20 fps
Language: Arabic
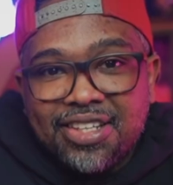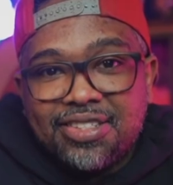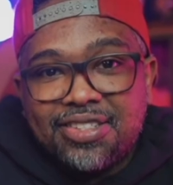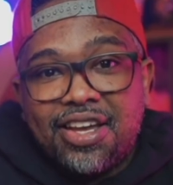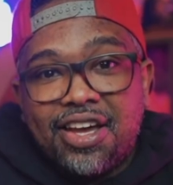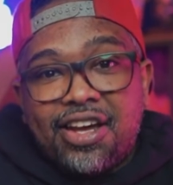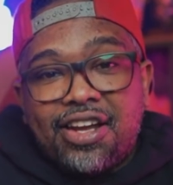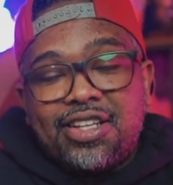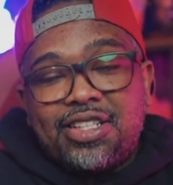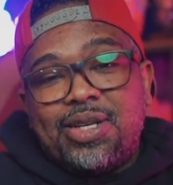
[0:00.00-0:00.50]

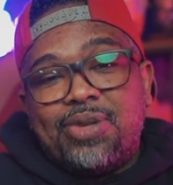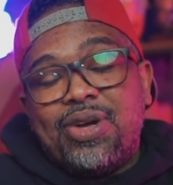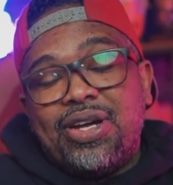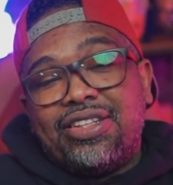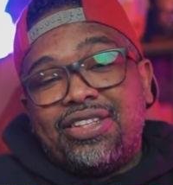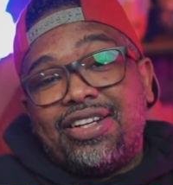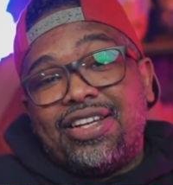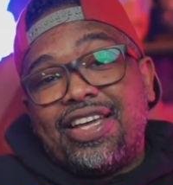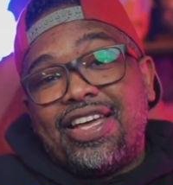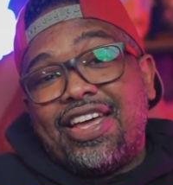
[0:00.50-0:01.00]
صار يا
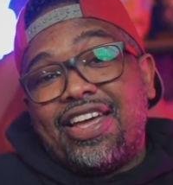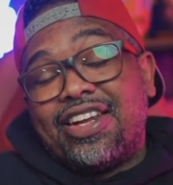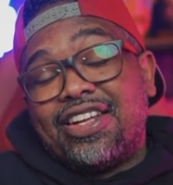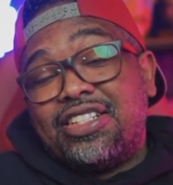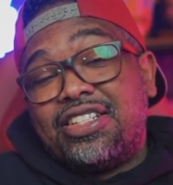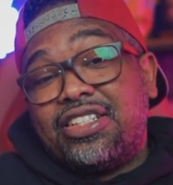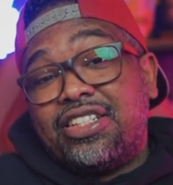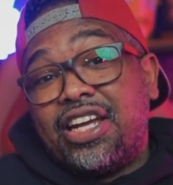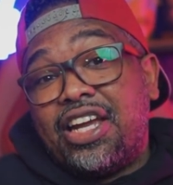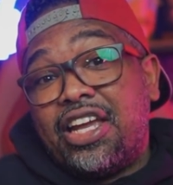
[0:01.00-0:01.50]
جماعه الخير
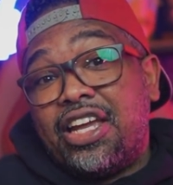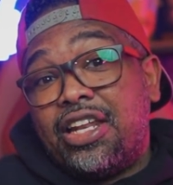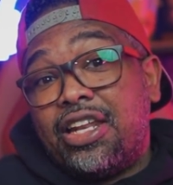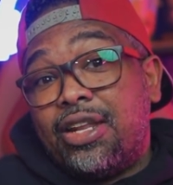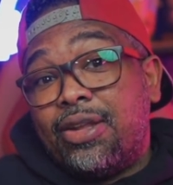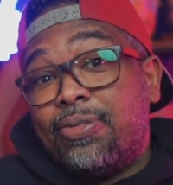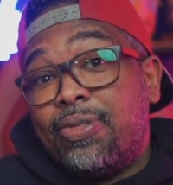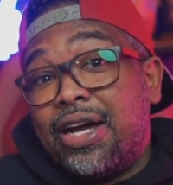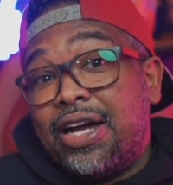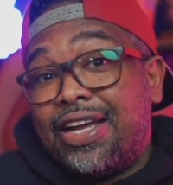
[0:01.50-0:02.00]
الشيء
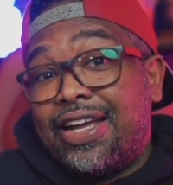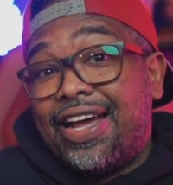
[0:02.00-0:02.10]
اللي ما